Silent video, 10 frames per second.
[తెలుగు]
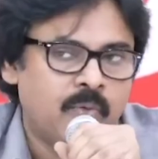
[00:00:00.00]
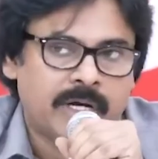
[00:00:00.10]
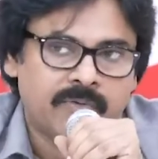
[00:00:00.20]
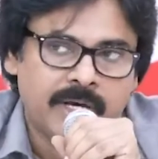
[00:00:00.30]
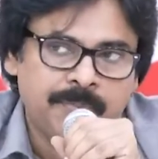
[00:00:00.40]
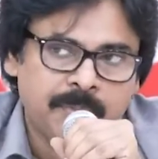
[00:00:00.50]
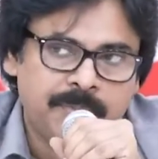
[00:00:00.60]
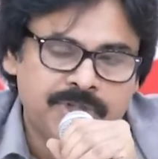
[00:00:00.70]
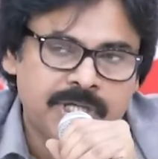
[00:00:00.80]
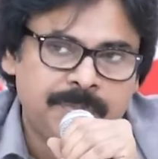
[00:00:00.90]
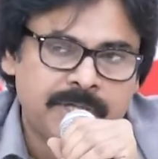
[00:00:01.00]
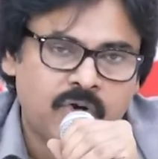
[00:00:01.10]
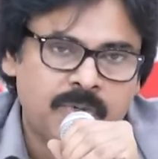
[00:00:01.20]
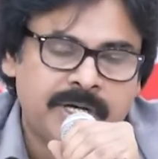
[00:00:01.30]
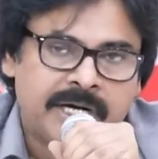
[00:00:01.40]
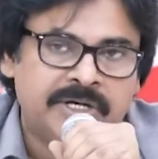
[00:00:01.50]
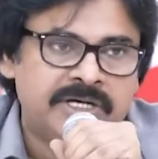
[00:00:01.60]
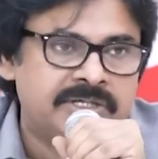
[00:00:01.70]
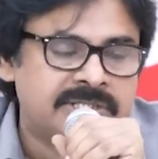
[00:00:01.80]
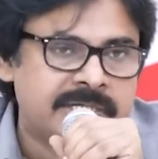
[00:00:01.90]
ఒకవైపు బీజేపీ గవర్నమెంట్ అన్ని
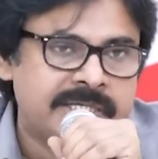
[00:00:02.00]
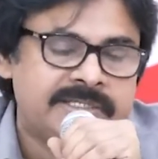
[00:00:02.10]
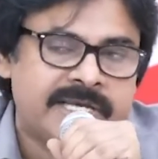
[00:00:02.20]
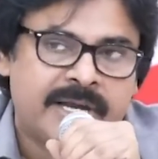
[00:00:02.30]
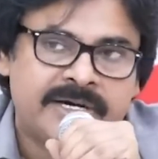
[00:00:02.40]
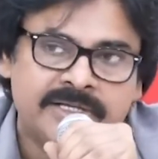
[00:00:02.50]
డిజిటలైజ్ చేయాలి